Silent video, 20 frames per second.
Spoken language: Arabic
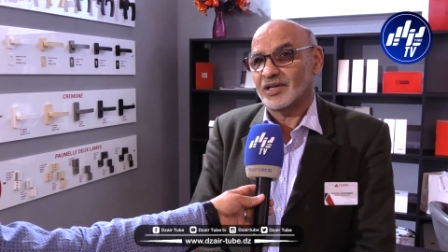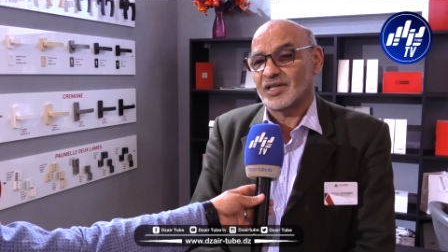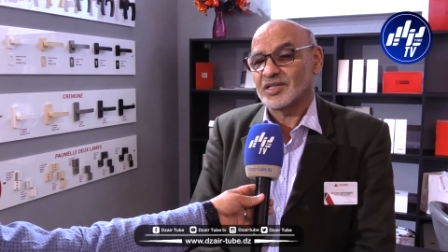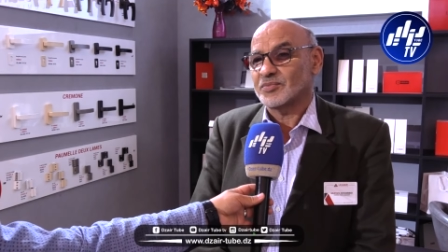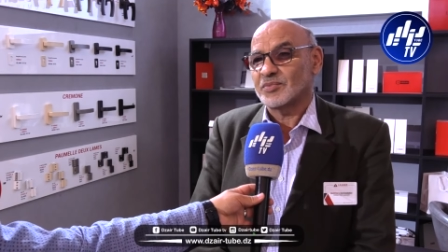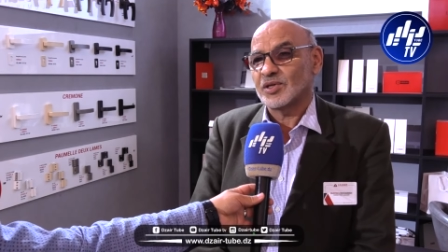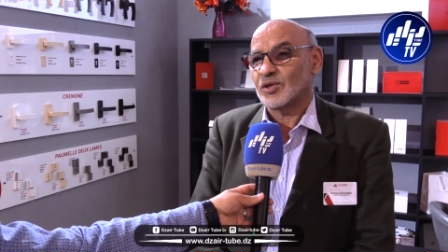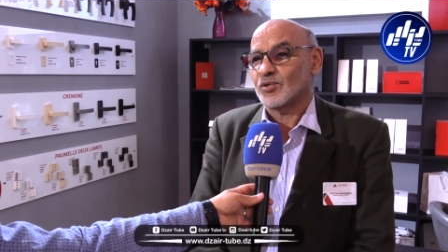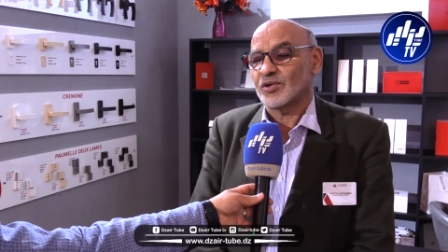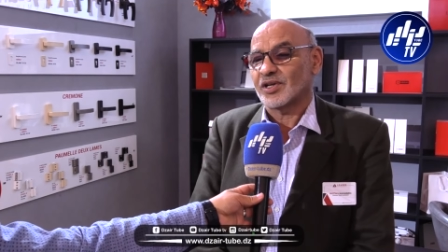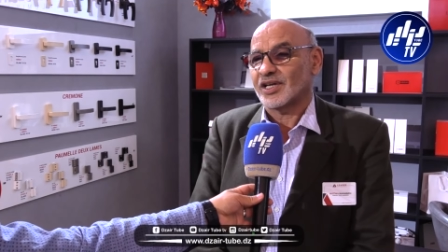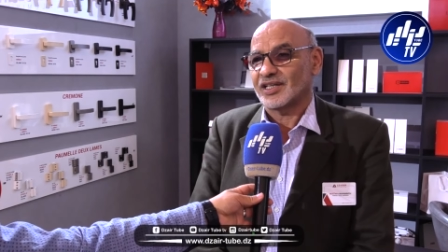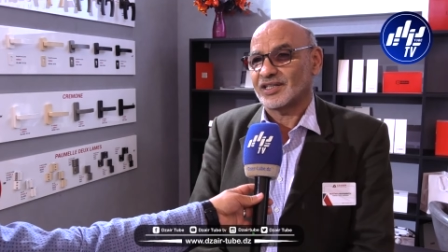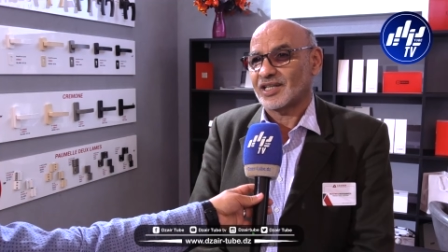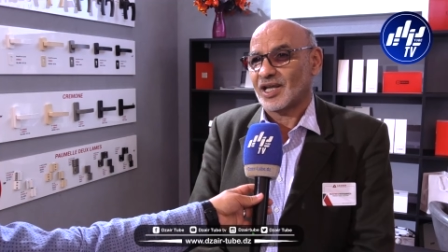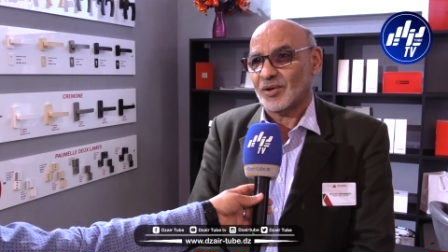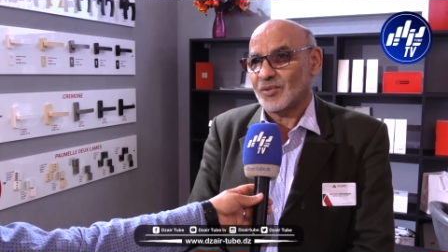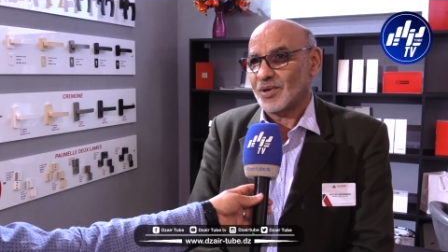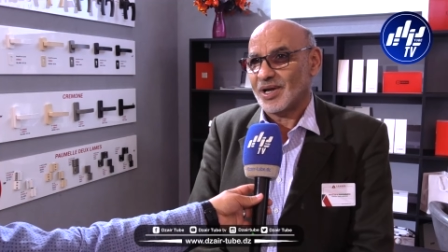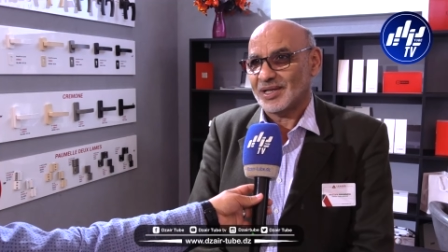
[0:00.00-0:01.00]
لازم يكون
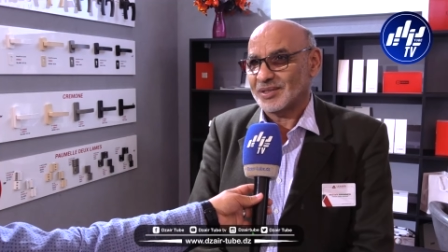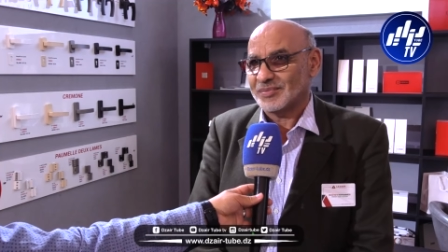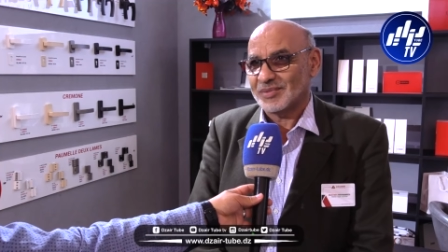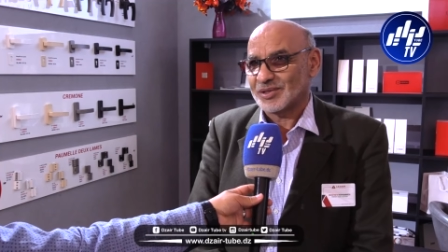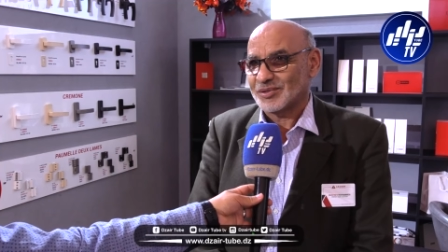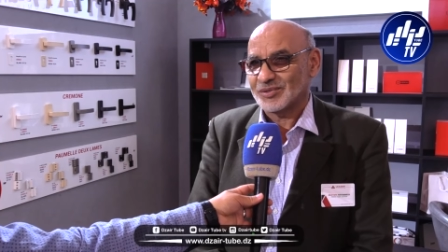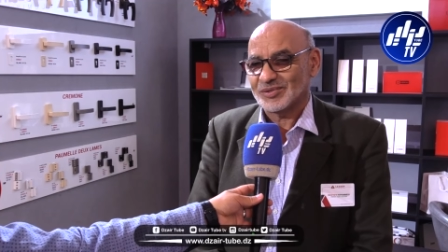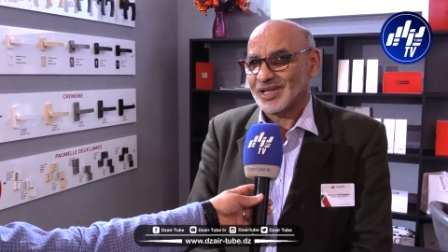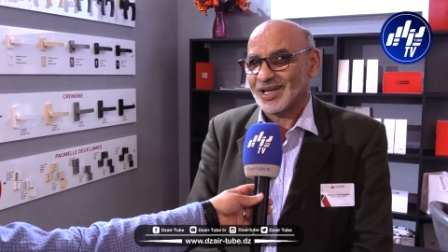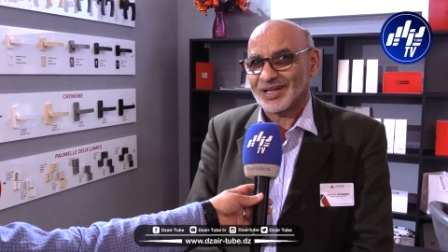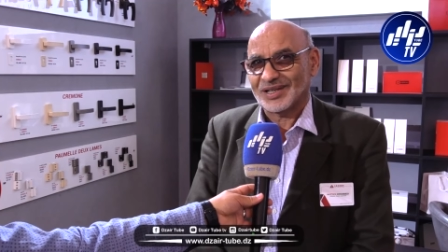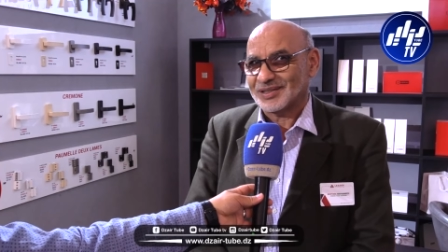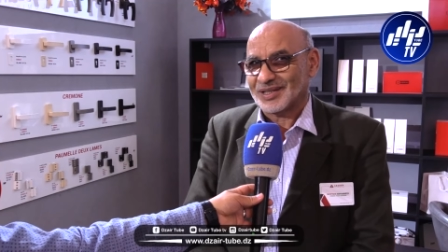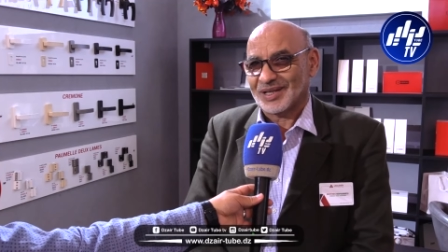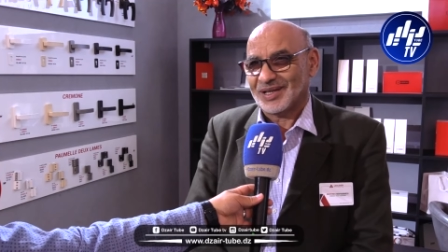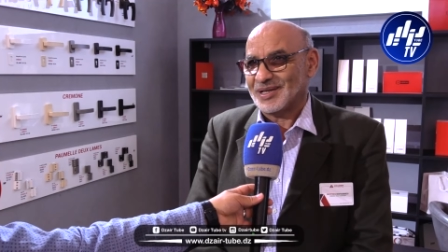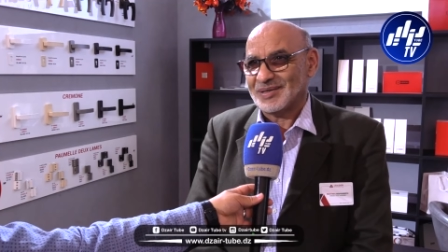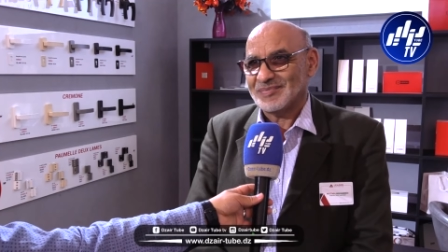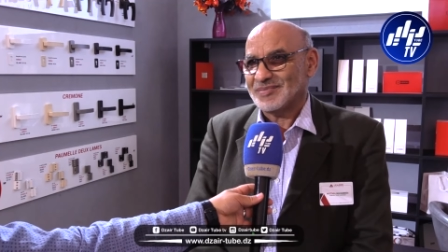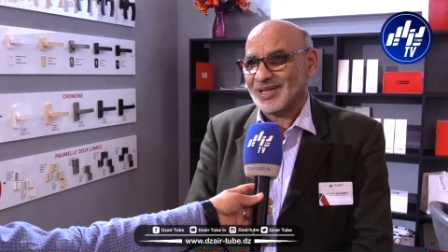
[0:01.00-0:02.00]
قطاع واحد ما يكون لا
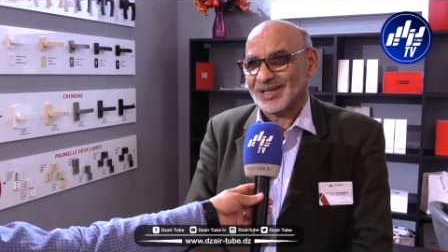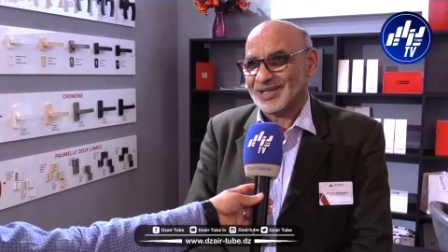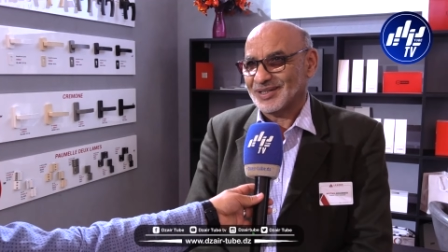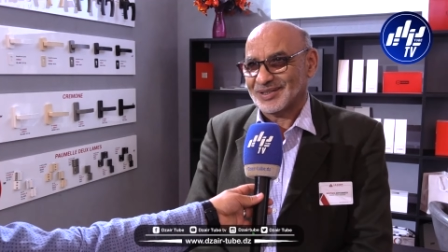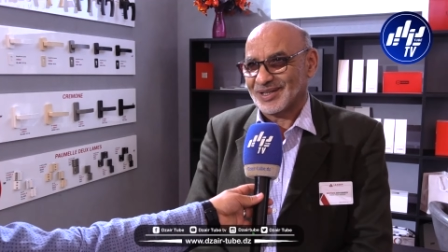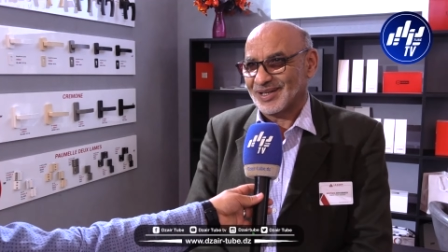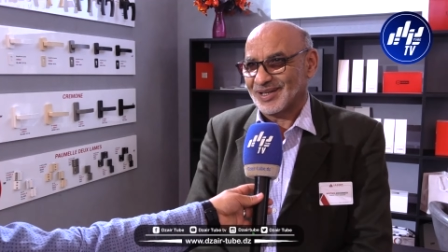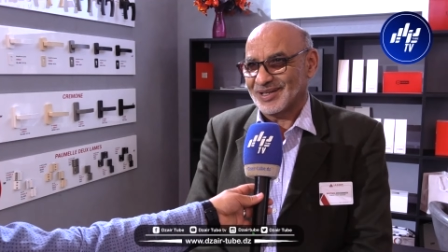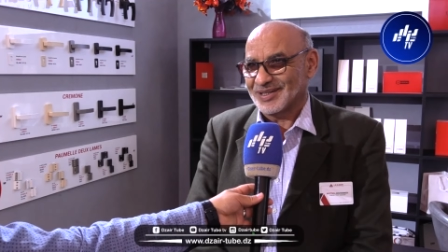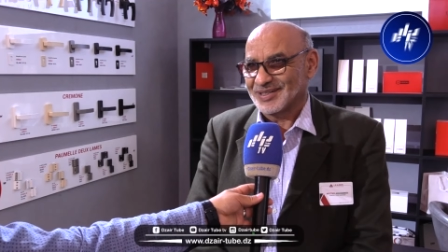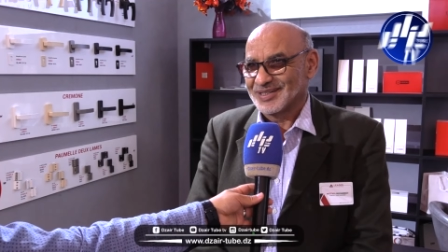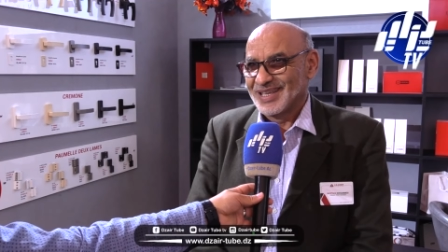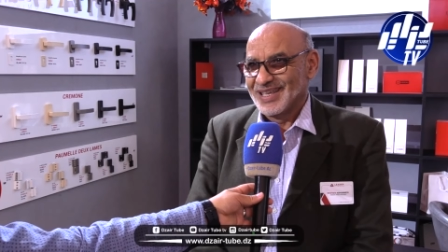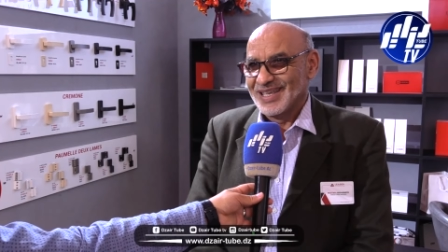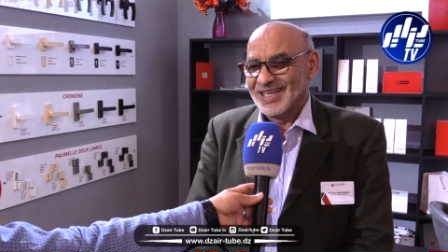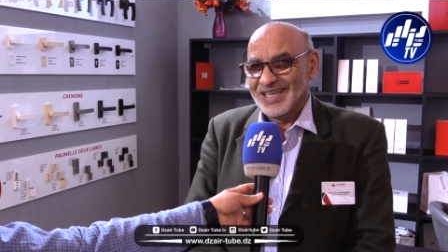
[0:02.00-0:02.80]
قطاع عام لا قطاع خاص